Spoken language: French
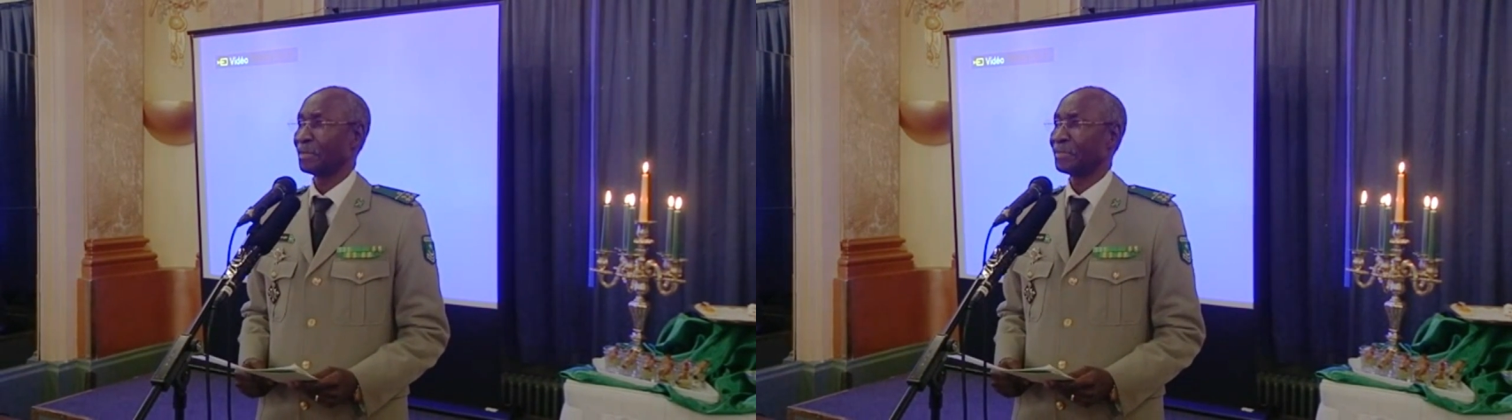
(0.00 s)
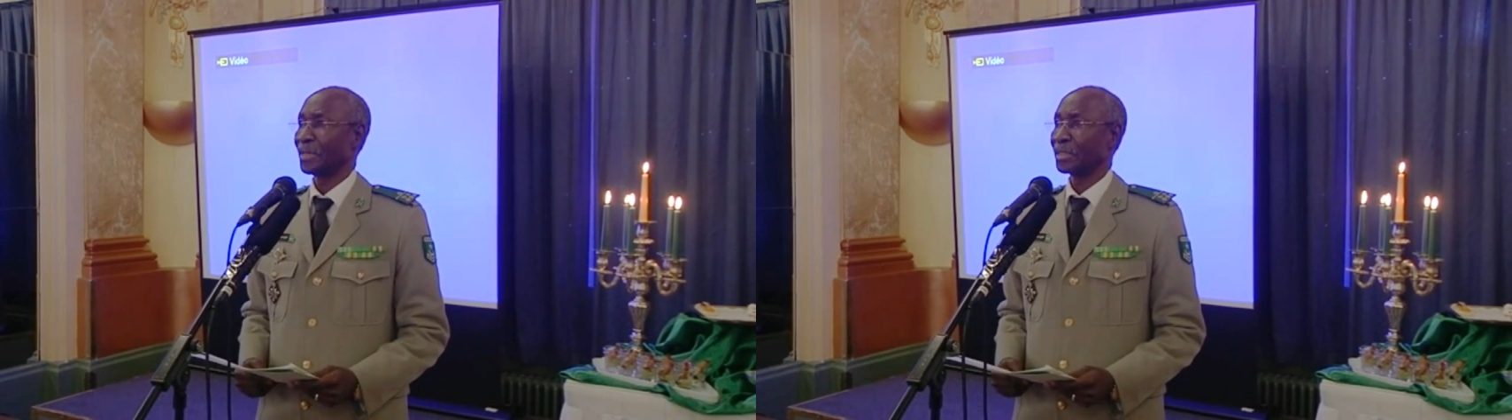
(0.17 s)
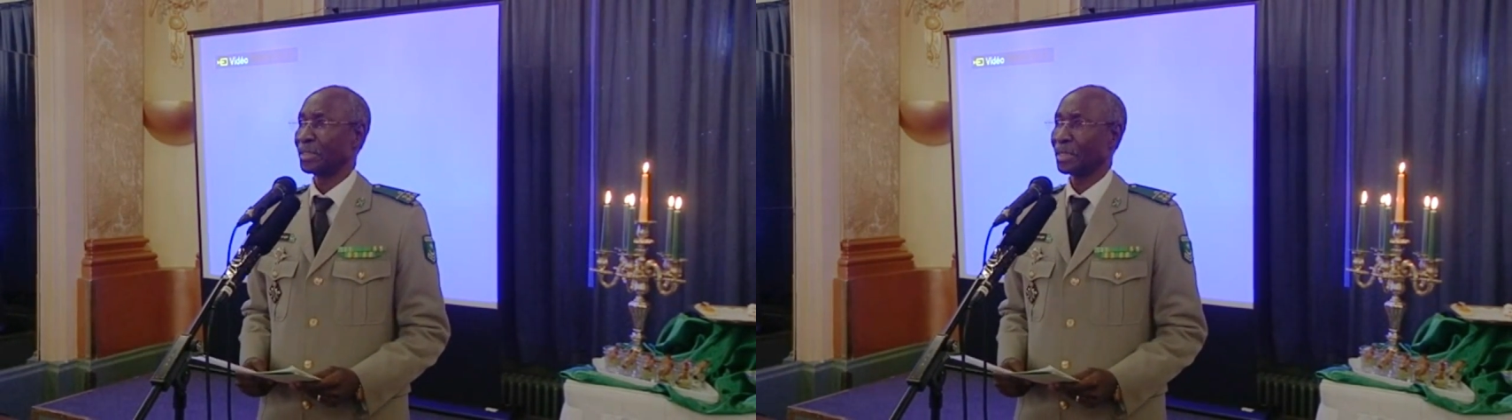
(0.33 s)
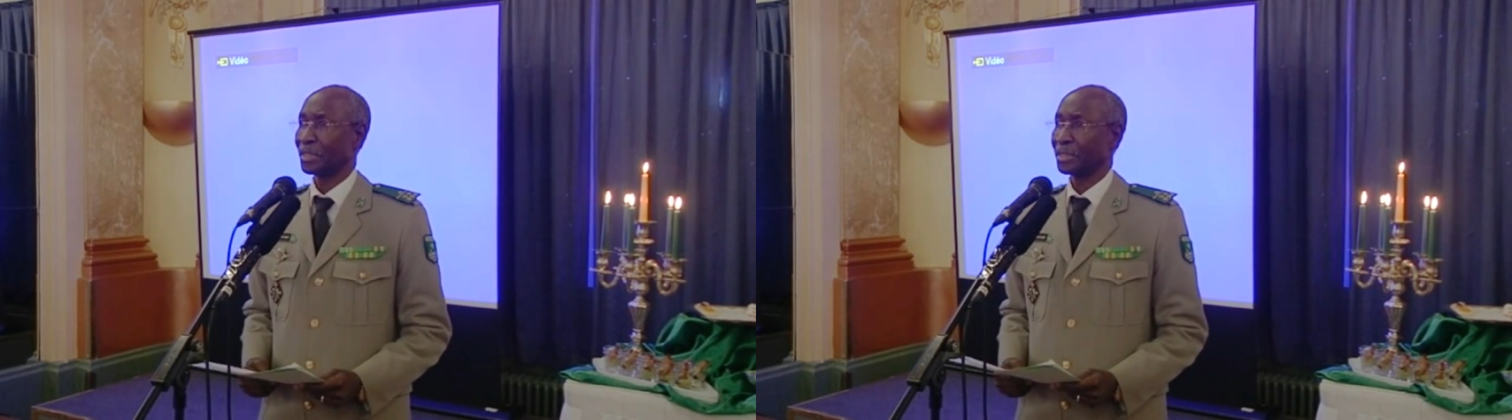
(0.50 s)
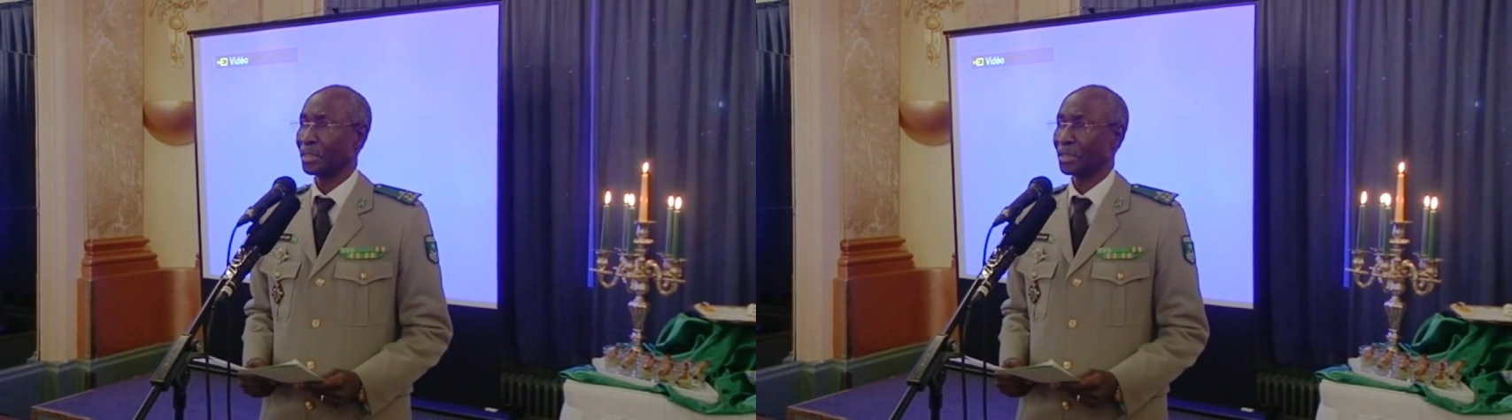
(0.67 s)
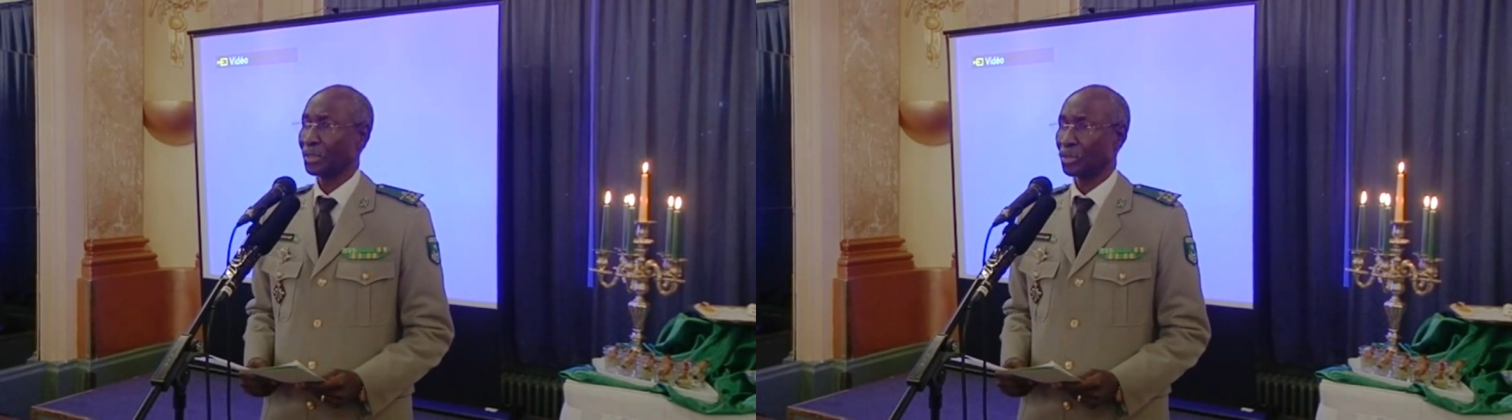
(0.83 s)
Affaires
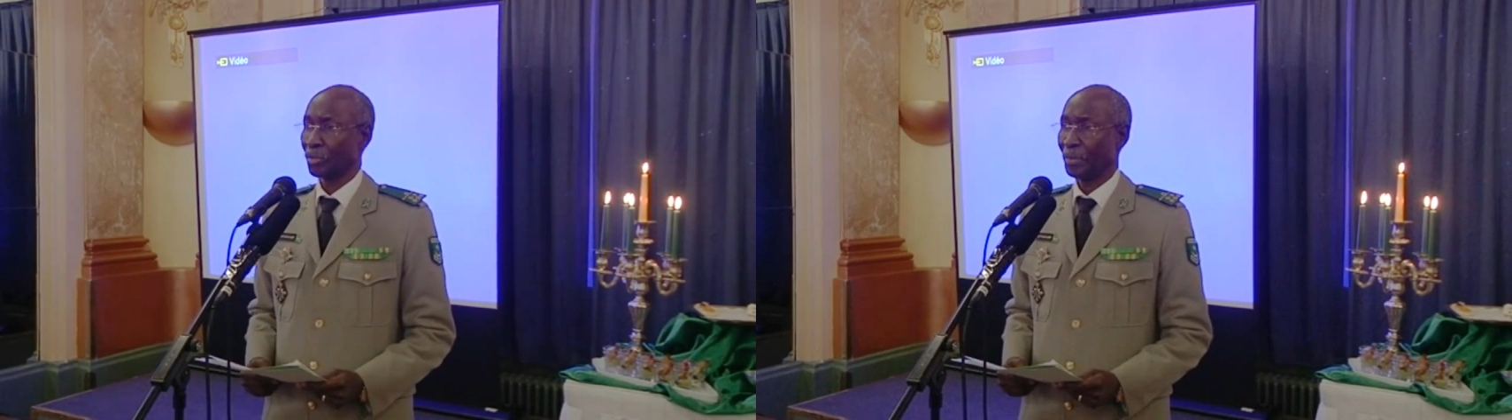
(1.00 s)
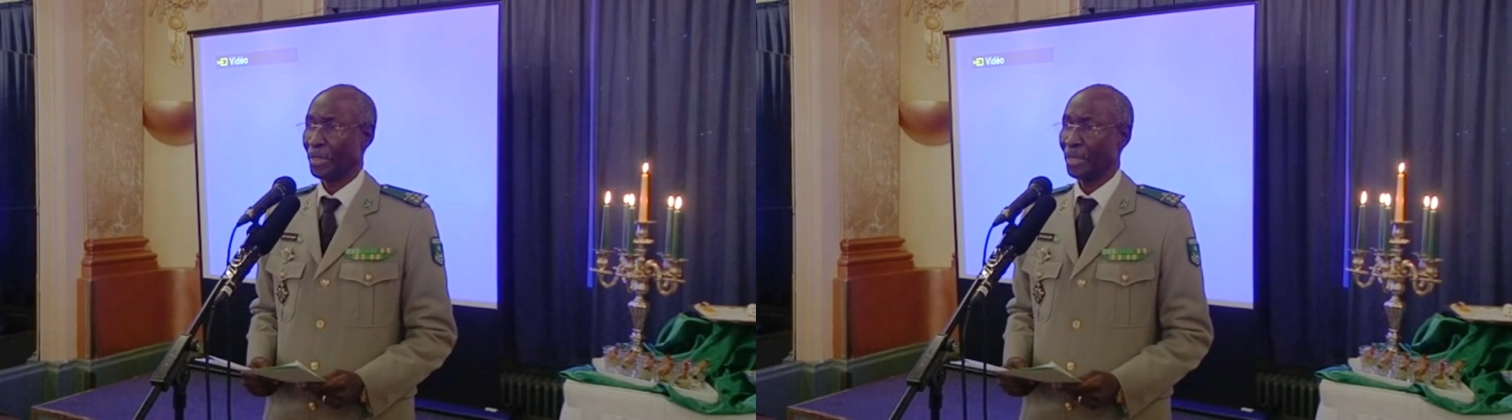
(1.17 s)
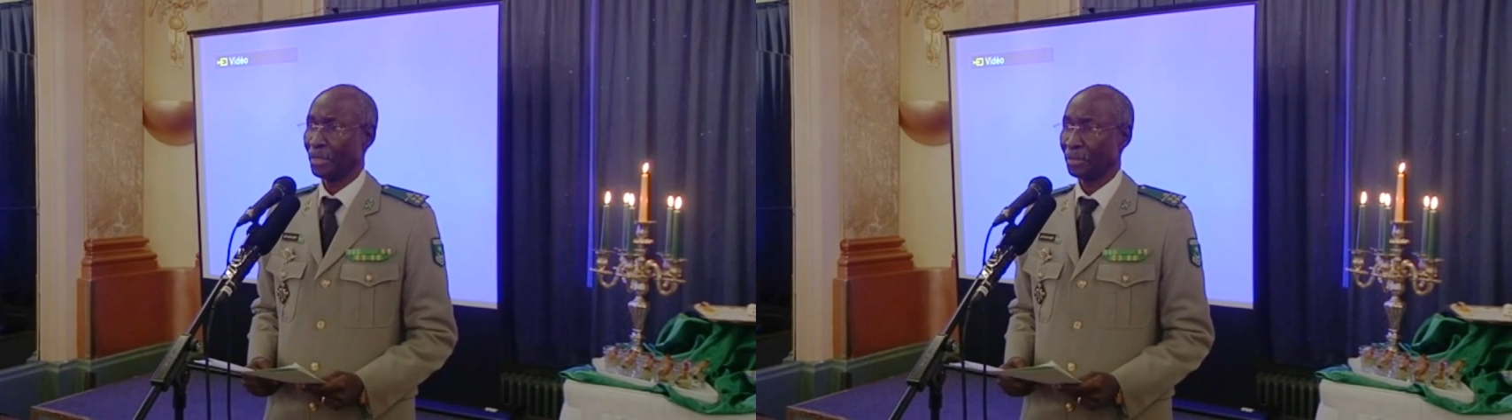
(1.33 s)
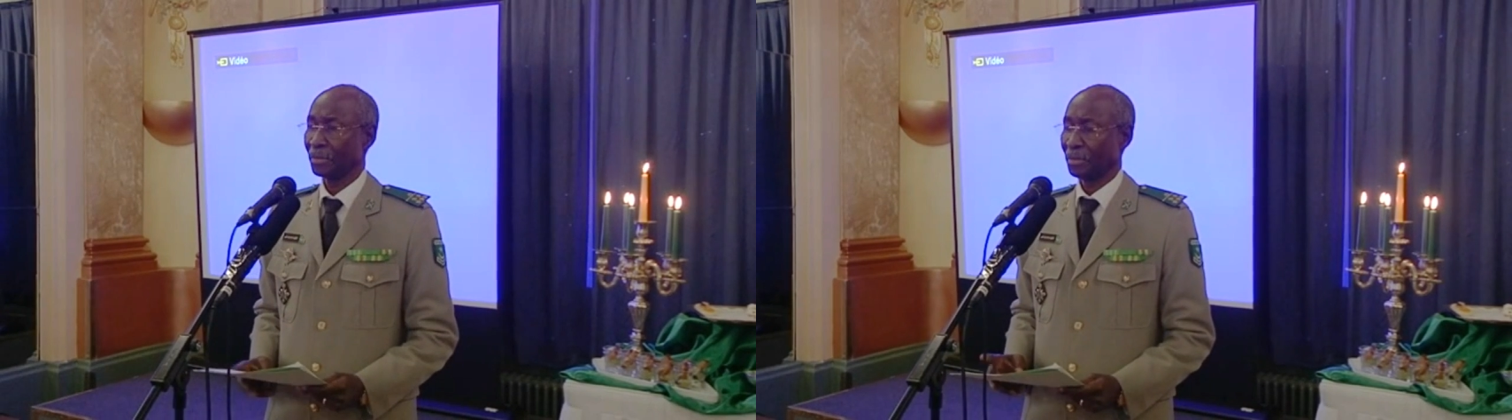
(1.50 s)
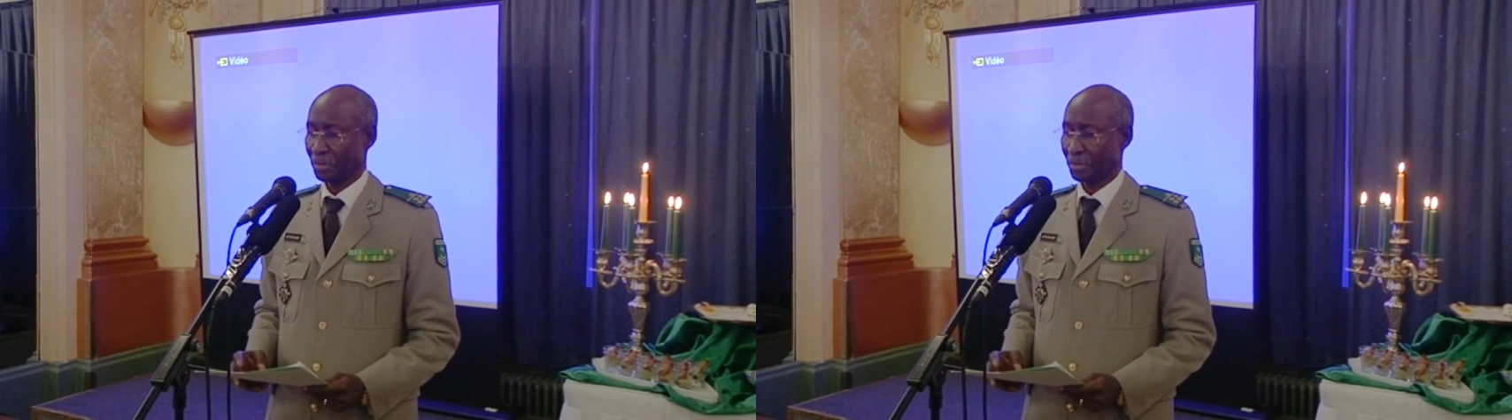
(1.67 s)
étrangères et européennes,